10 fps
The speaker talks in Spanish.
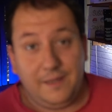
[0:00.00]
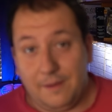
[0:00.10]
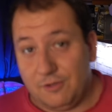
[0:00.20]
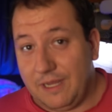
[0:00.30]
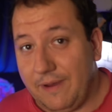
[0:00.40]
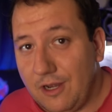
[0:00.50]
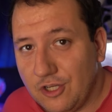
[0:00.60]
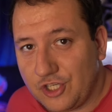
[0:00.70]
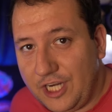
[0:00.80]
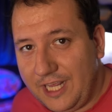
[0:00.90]
Y vamos a ver
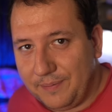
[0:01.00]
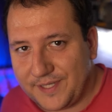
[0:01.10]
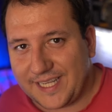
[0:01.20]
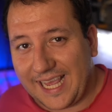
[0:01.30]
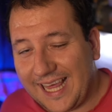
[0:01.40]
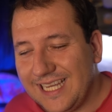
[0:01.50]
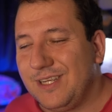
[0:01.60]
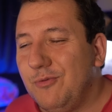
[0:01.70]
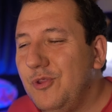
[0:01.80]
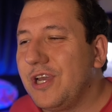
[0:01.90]
los grips, que cada
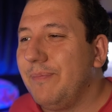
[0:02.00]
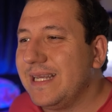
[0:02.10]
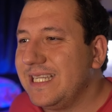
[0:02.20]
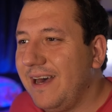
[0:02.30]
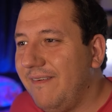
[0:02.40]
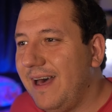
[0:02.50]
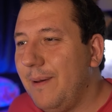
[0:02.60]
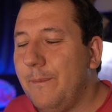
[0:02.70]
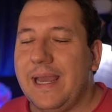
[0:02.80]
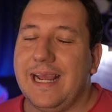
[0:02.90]
segundo que pasaba
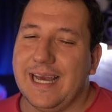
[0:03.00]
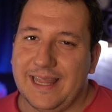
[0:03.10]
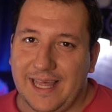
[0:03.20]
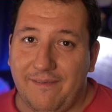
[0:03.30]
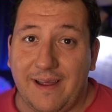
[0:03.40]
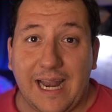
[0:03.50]
me encantaban,